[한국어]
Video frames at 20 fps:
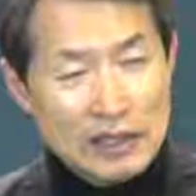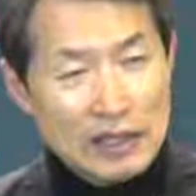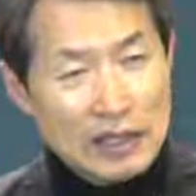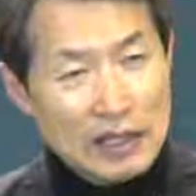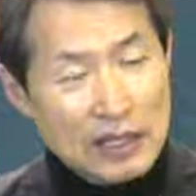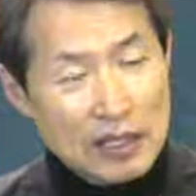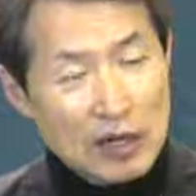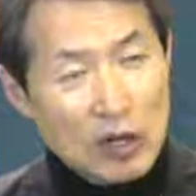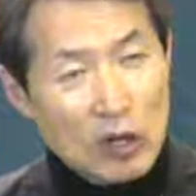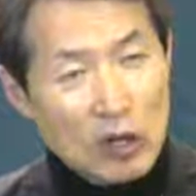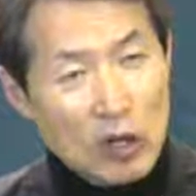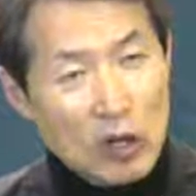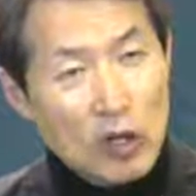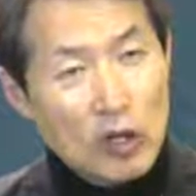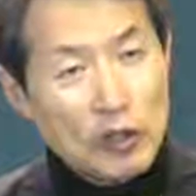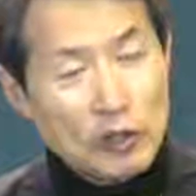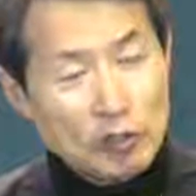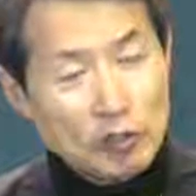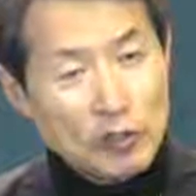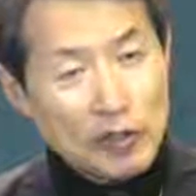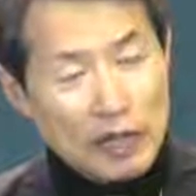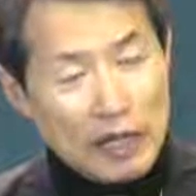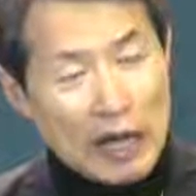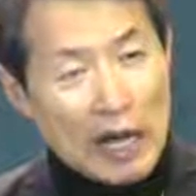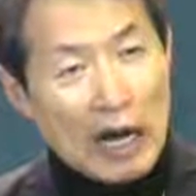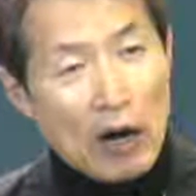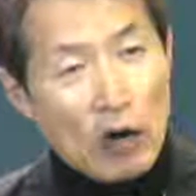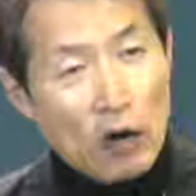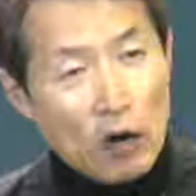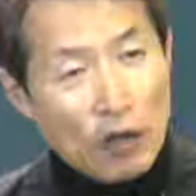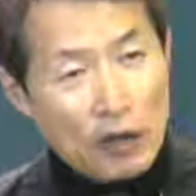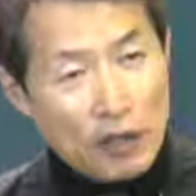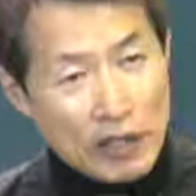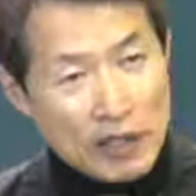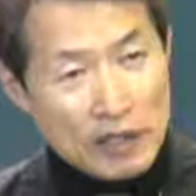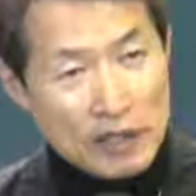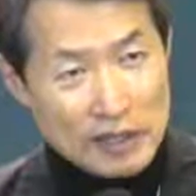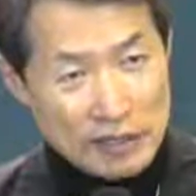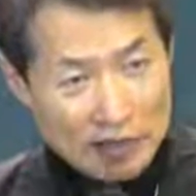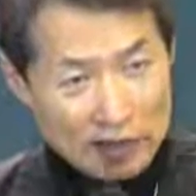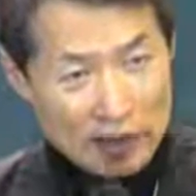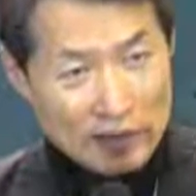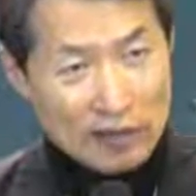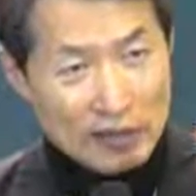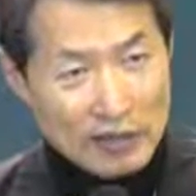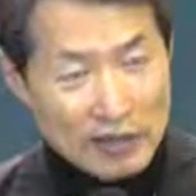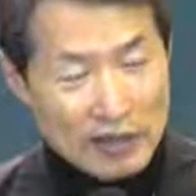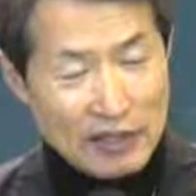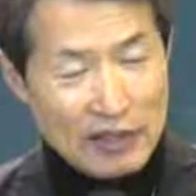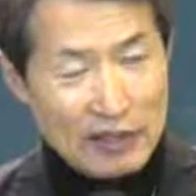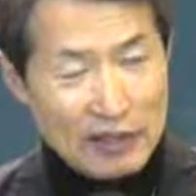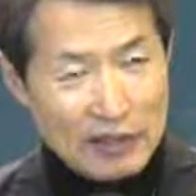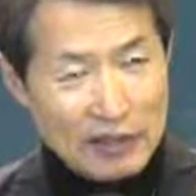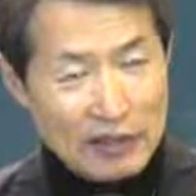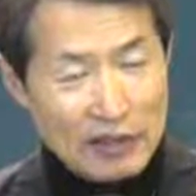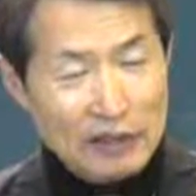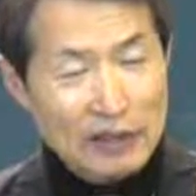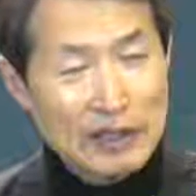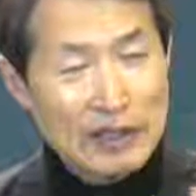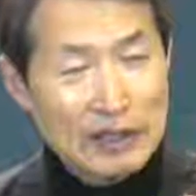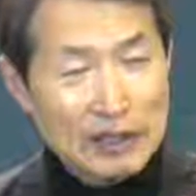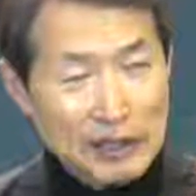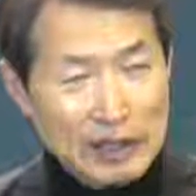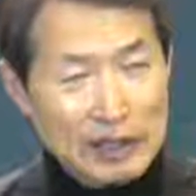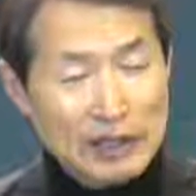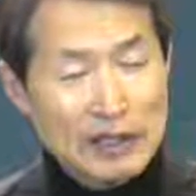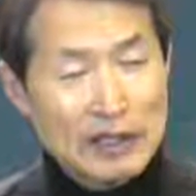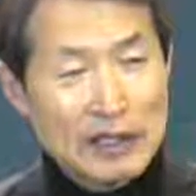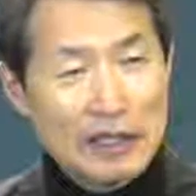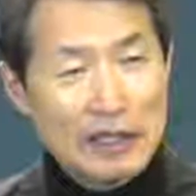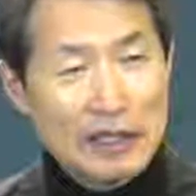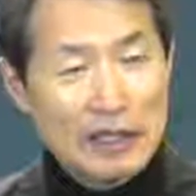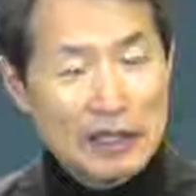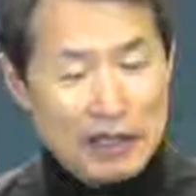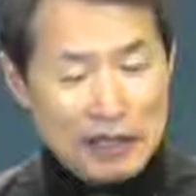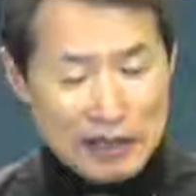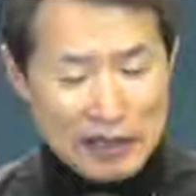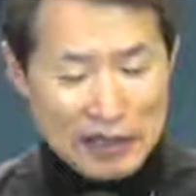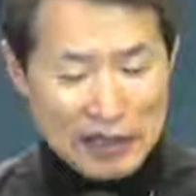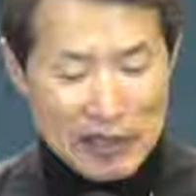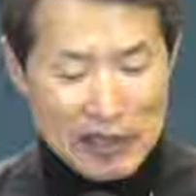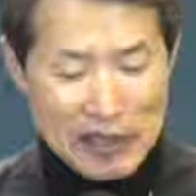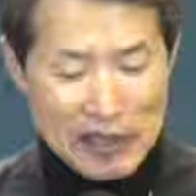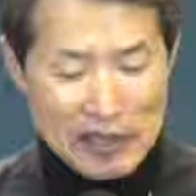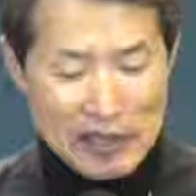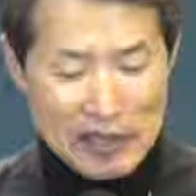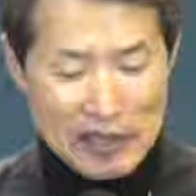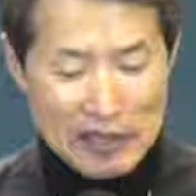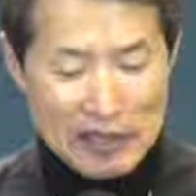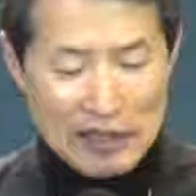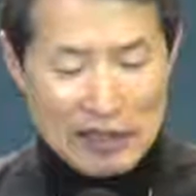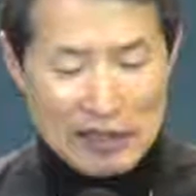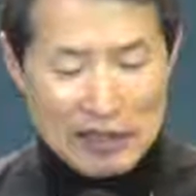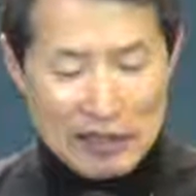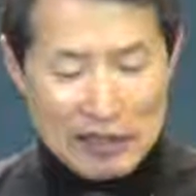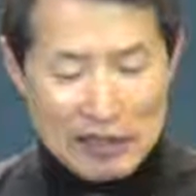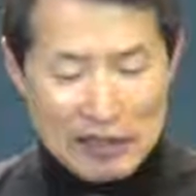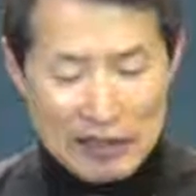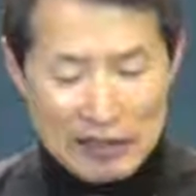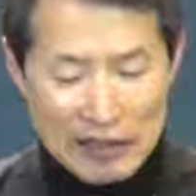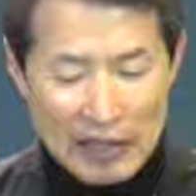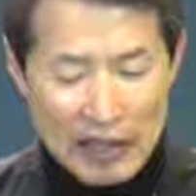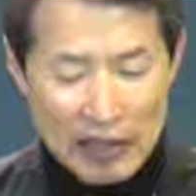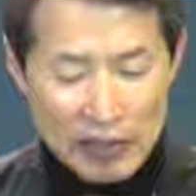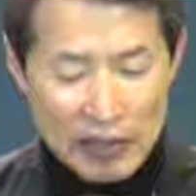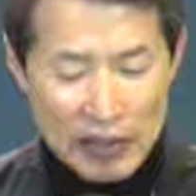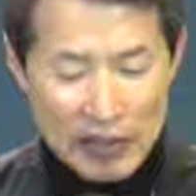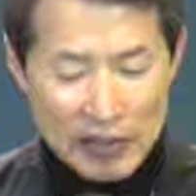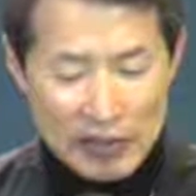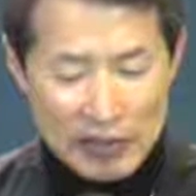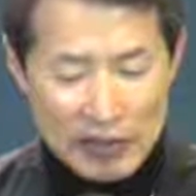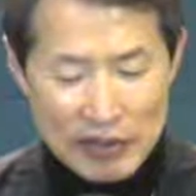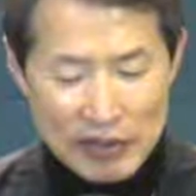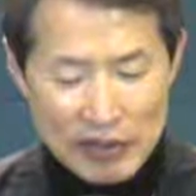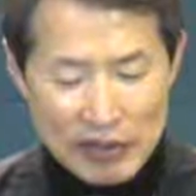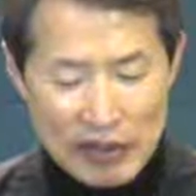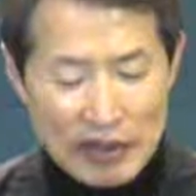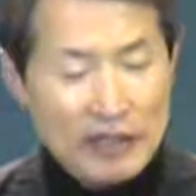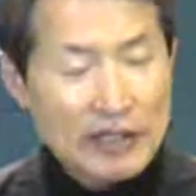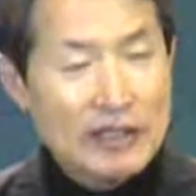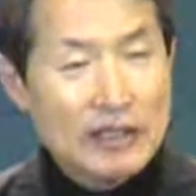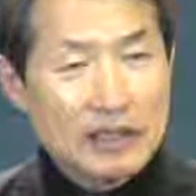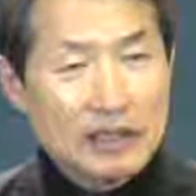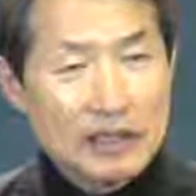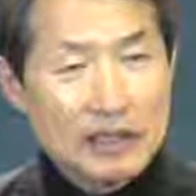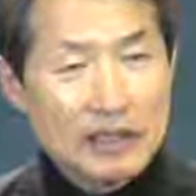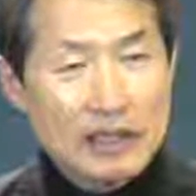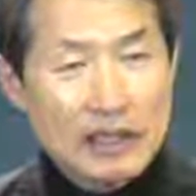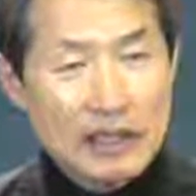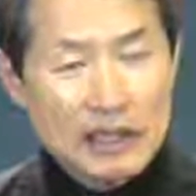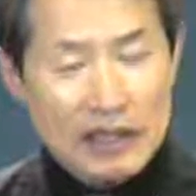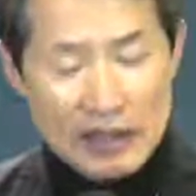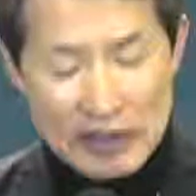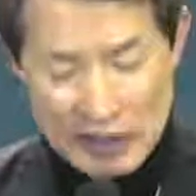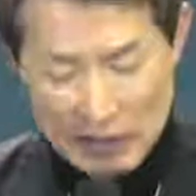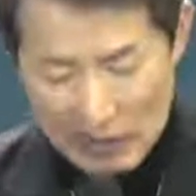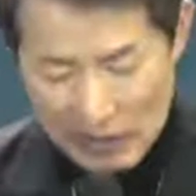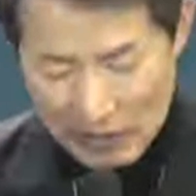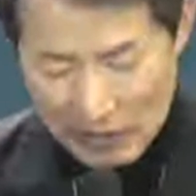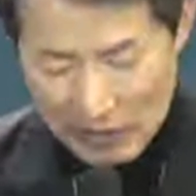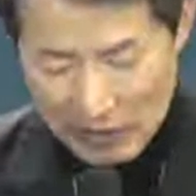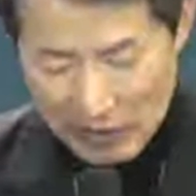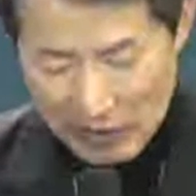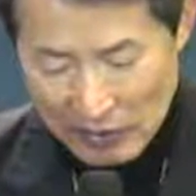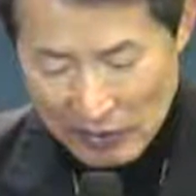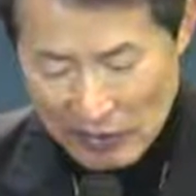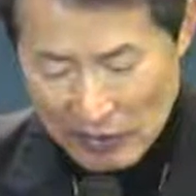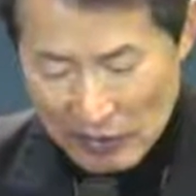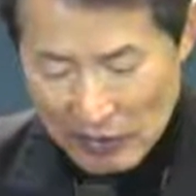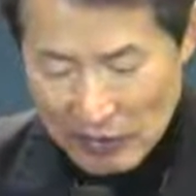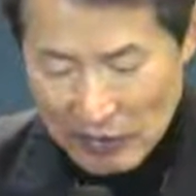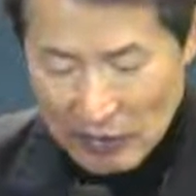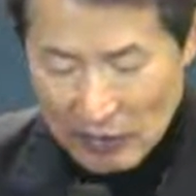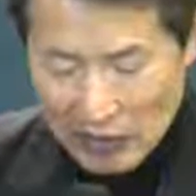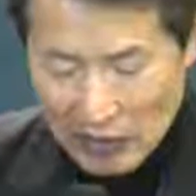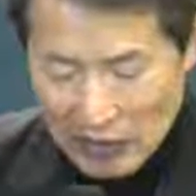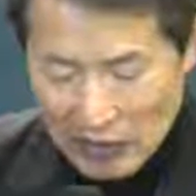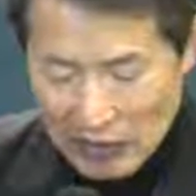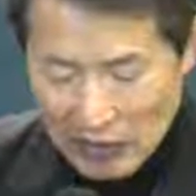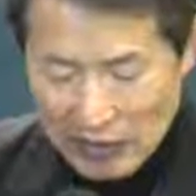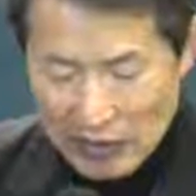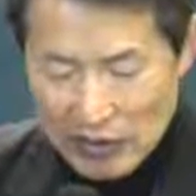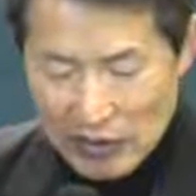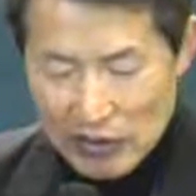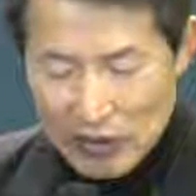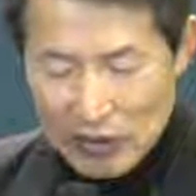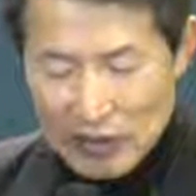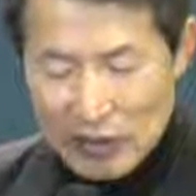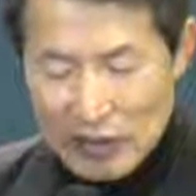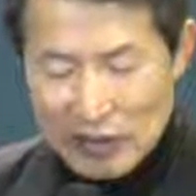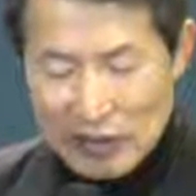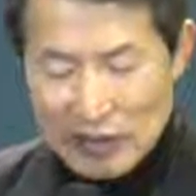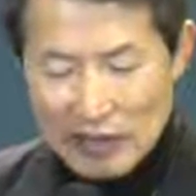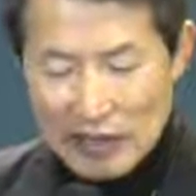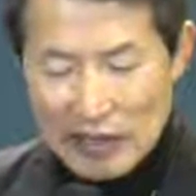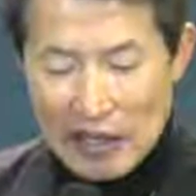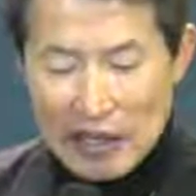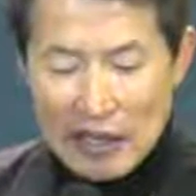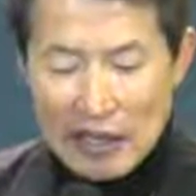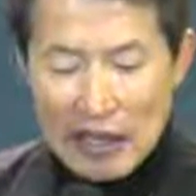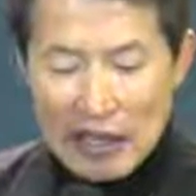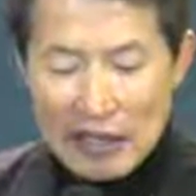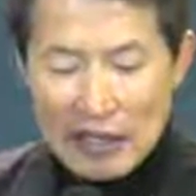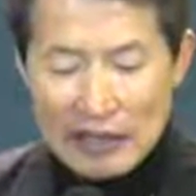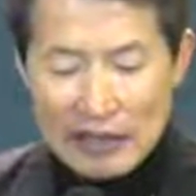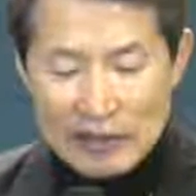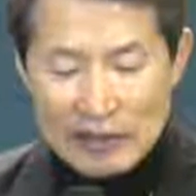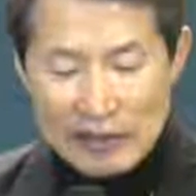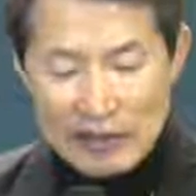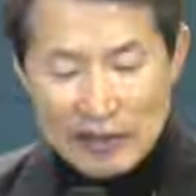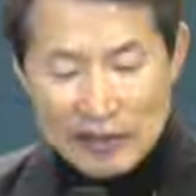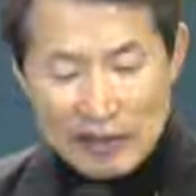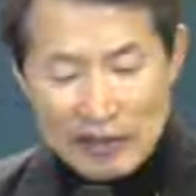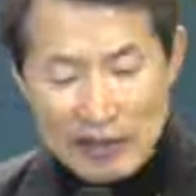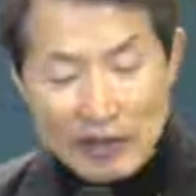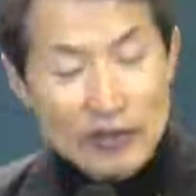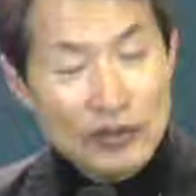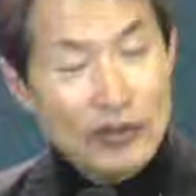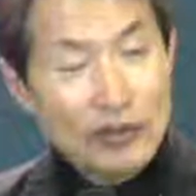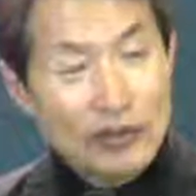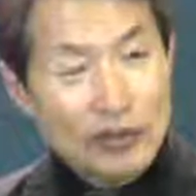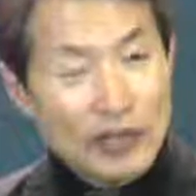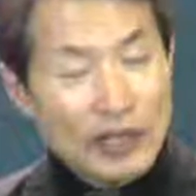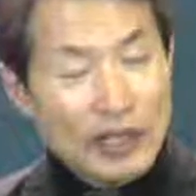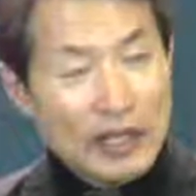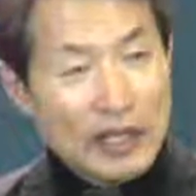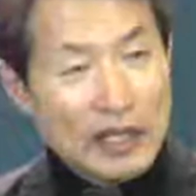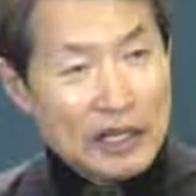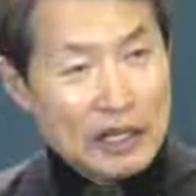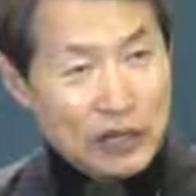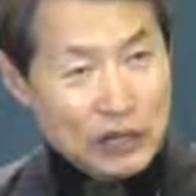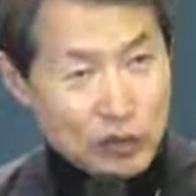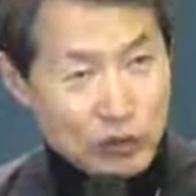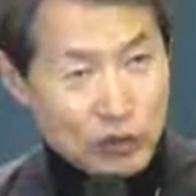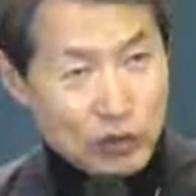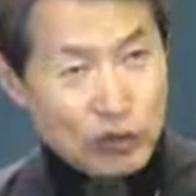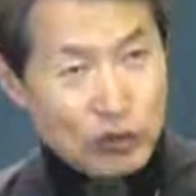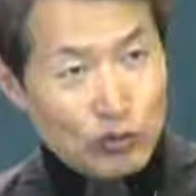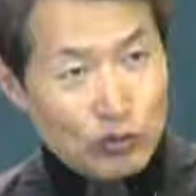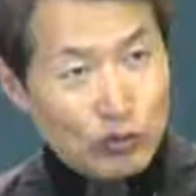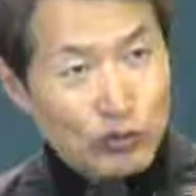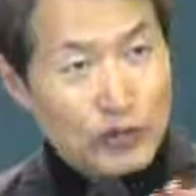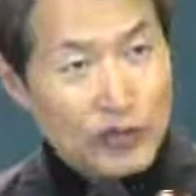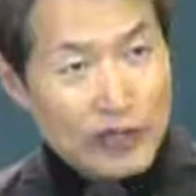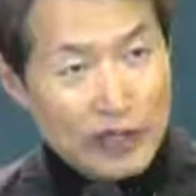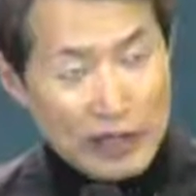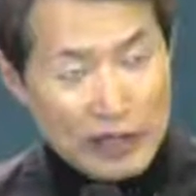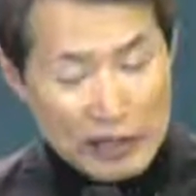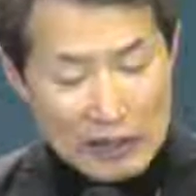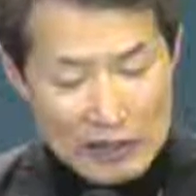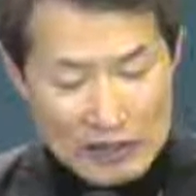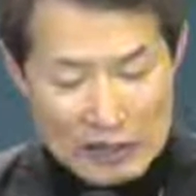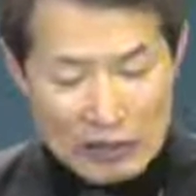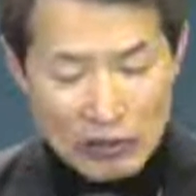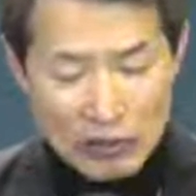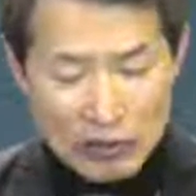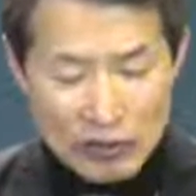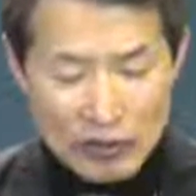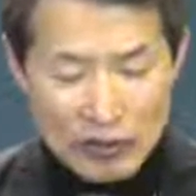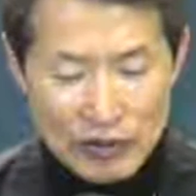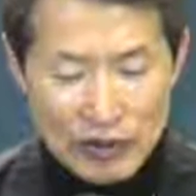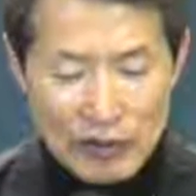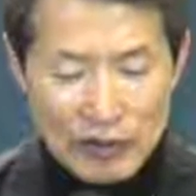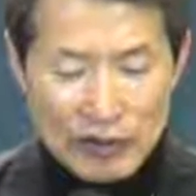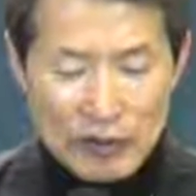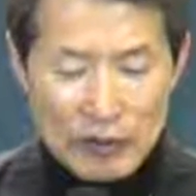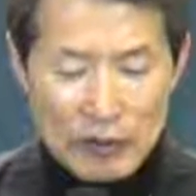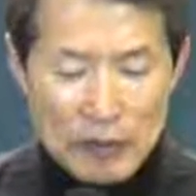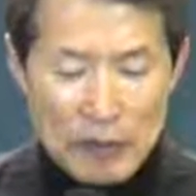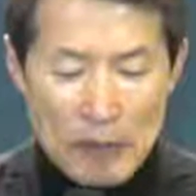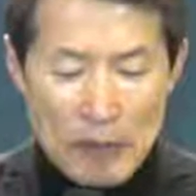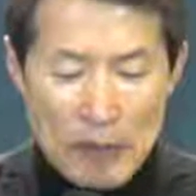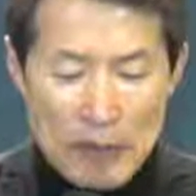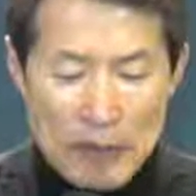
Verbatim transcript: 예, 건물 가옥에 이제 그런 게 있는 거 이 세 가지의 어, 나병 현상이 있을 때 그거를 어떻게 처리하느냐 이제 그런 규례가 이 두 장에 나오는 거예요.